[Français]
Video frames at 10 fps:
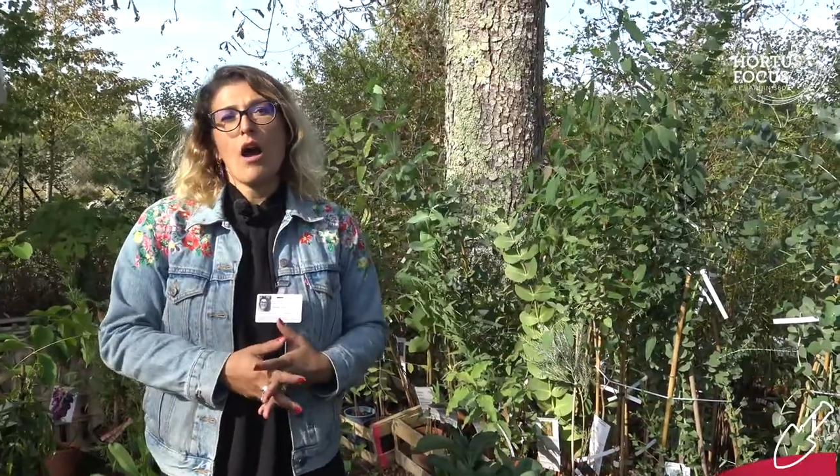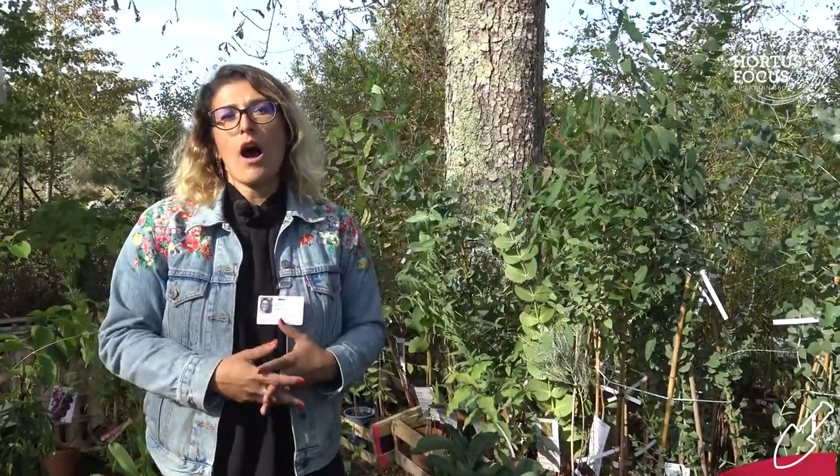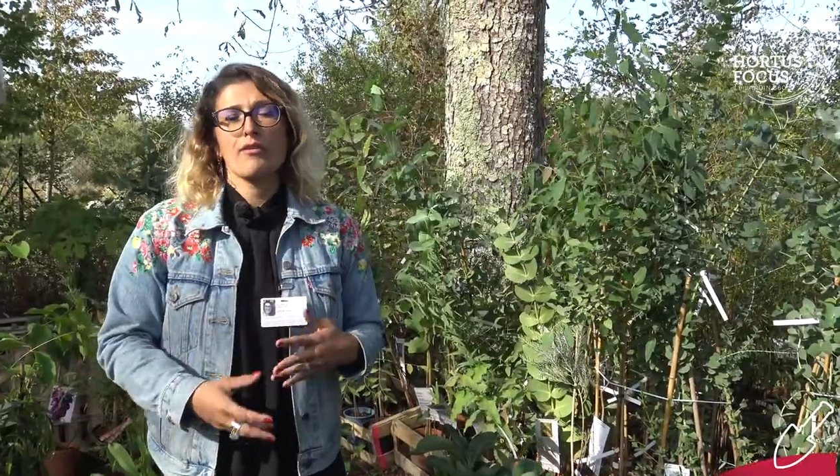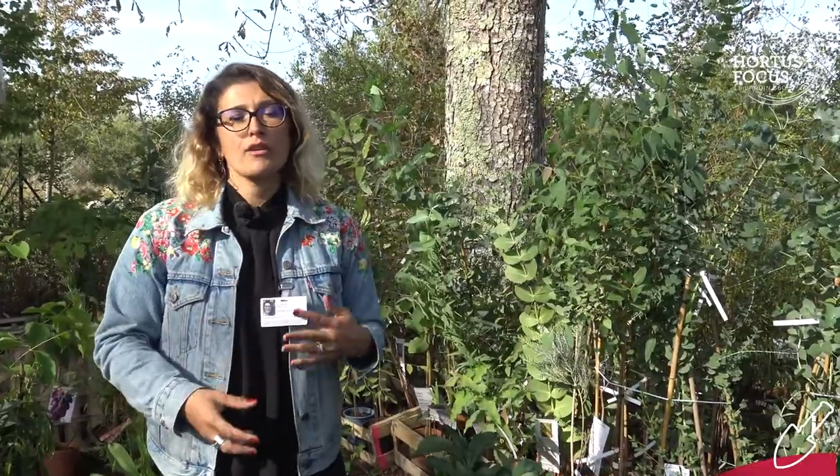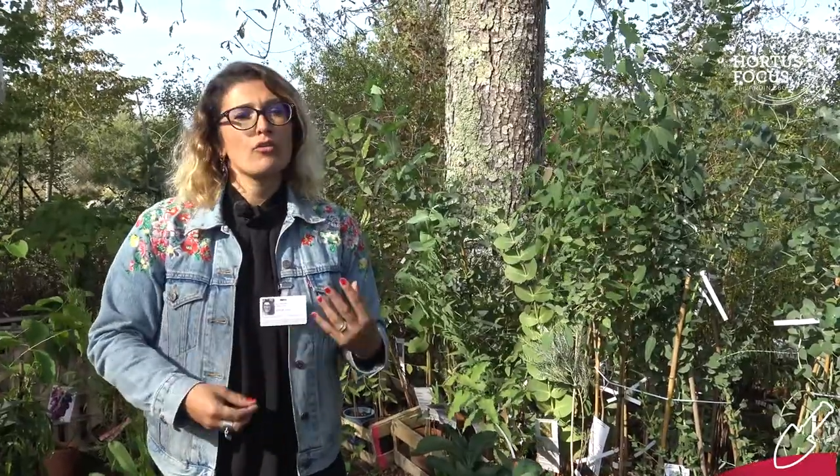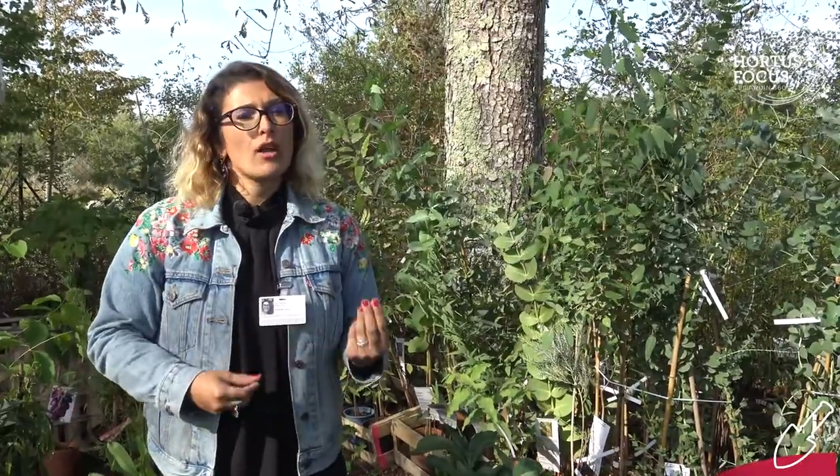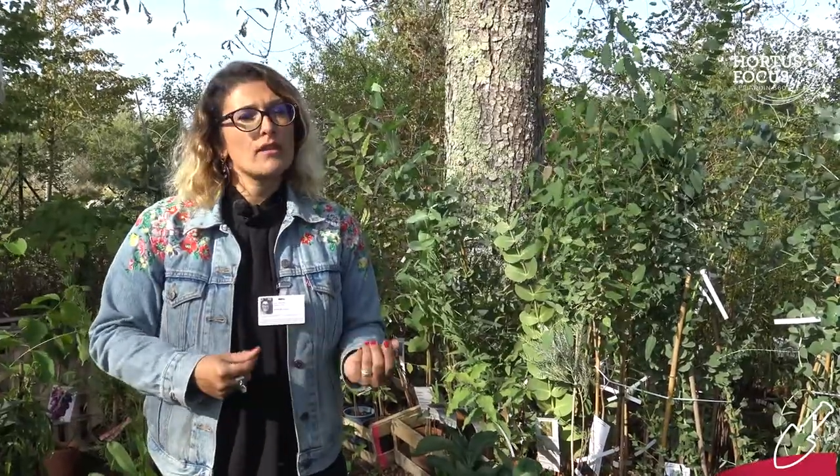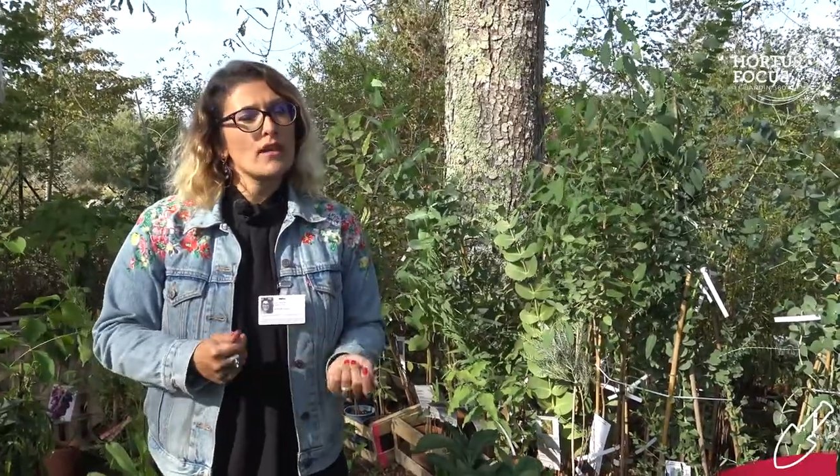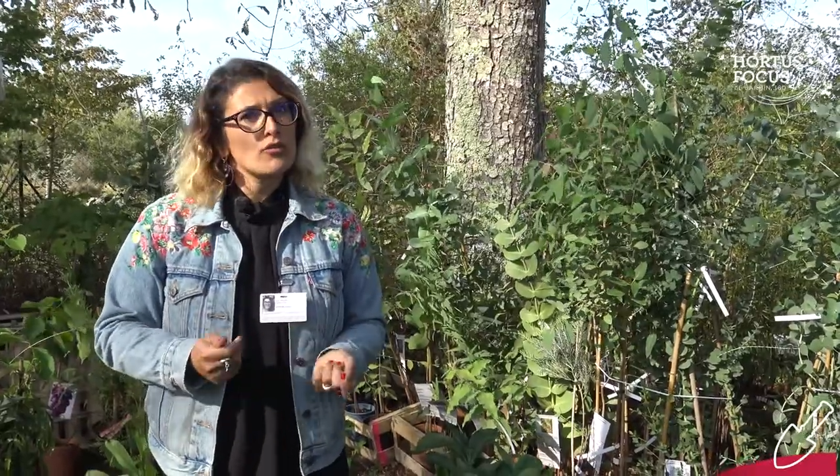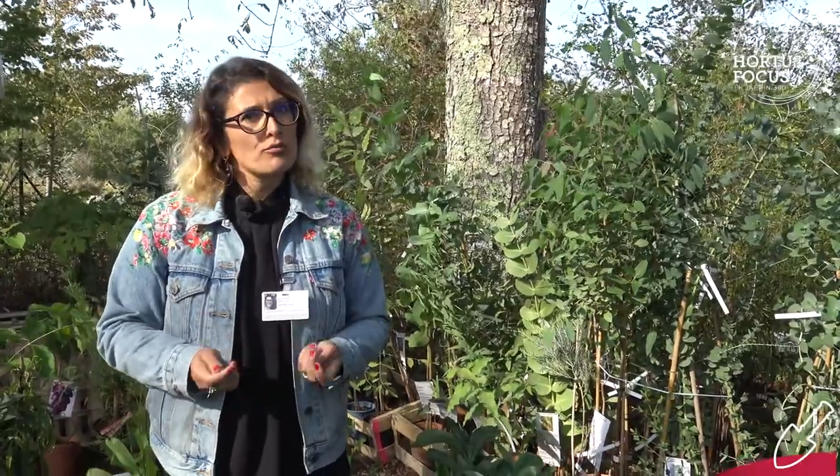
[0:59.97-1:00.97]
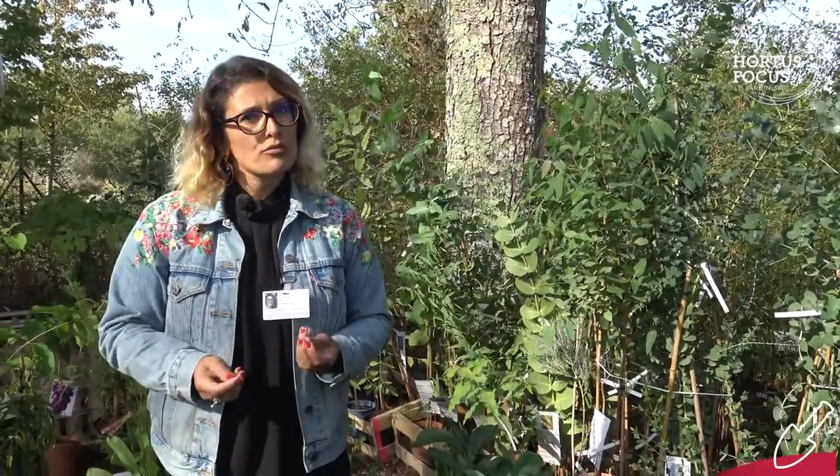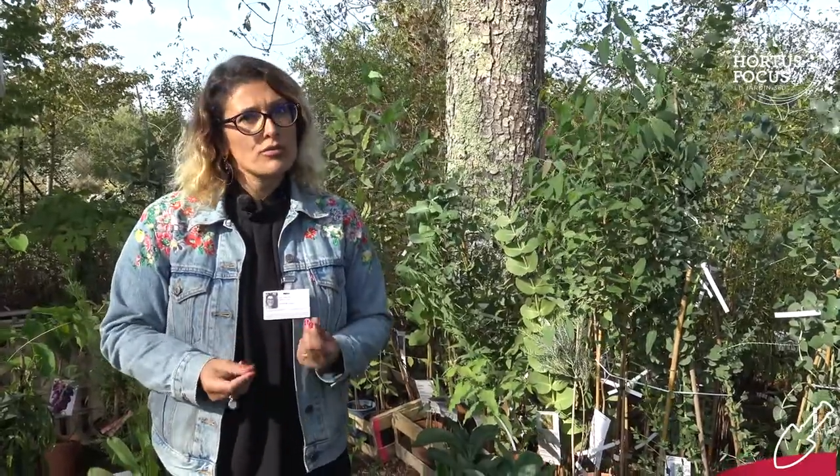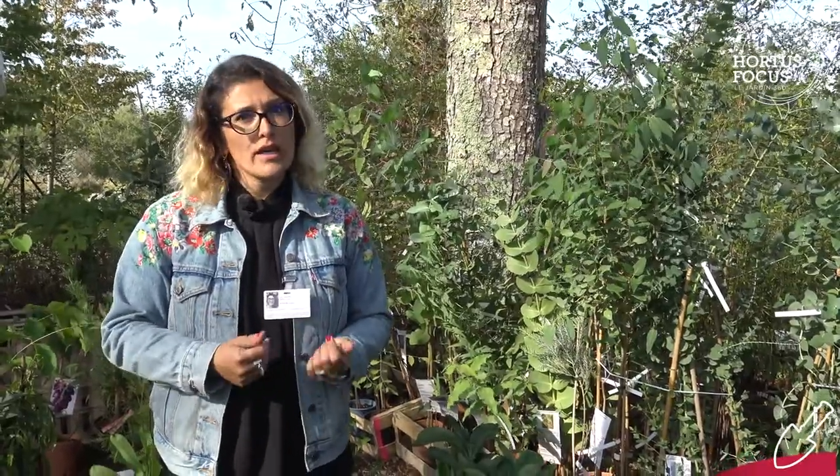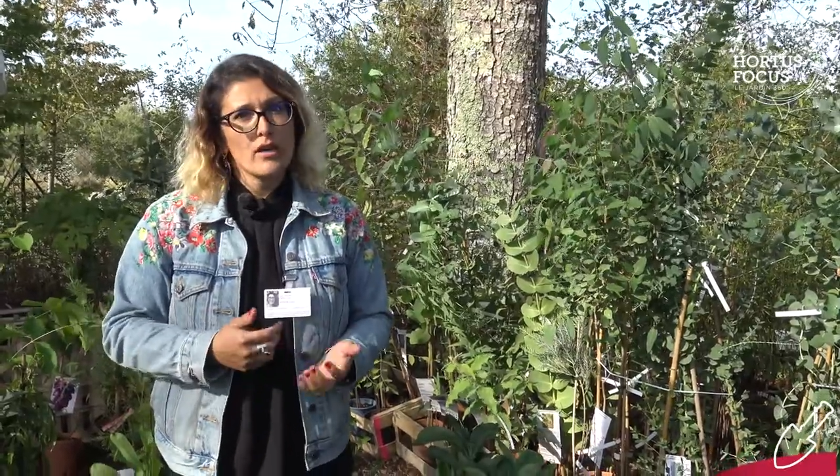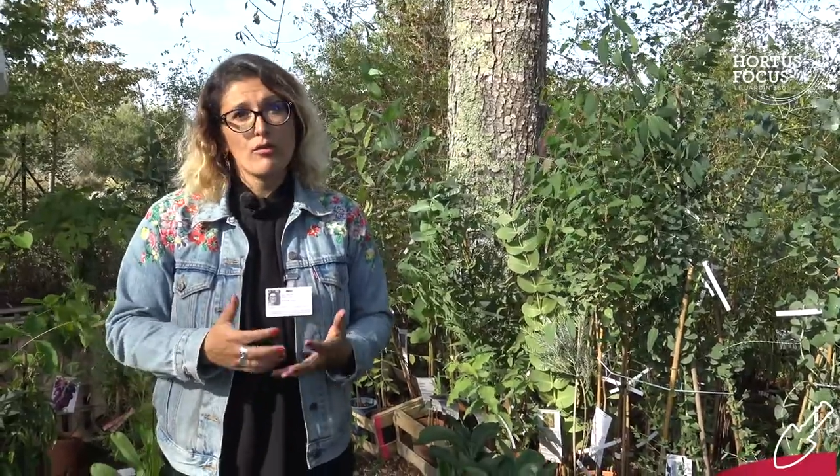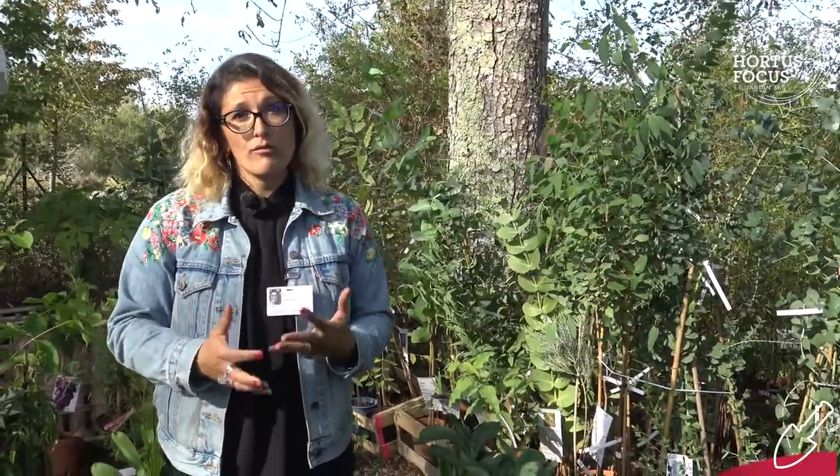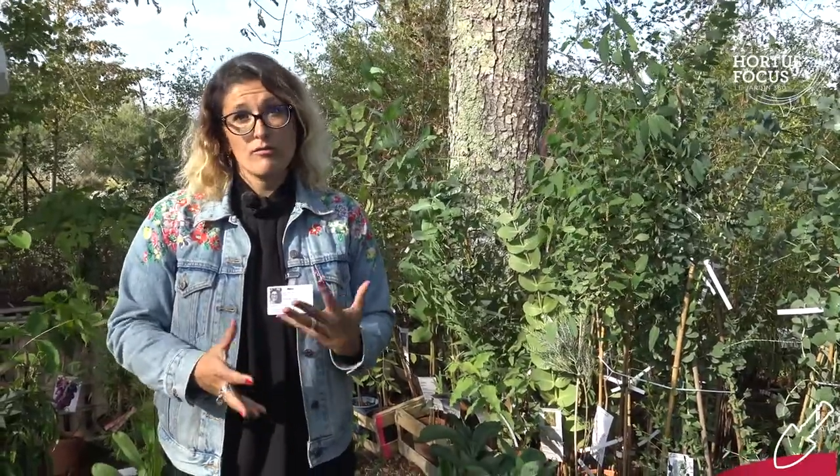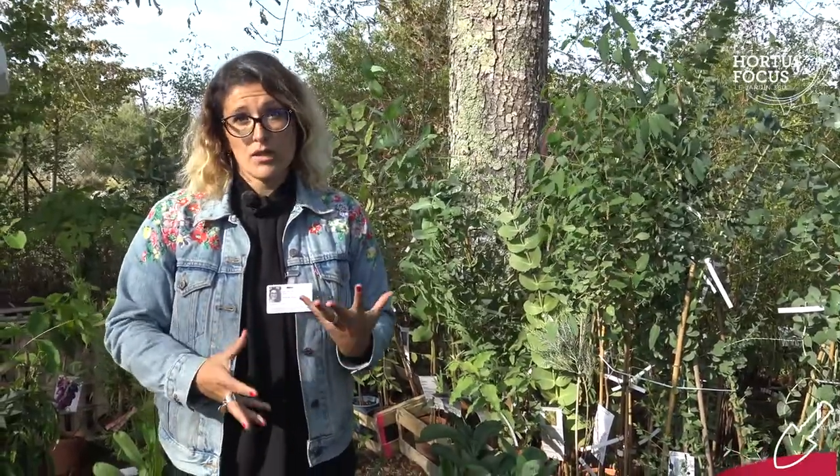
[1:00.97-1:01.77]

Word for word: avec de la terre de bruyère que vous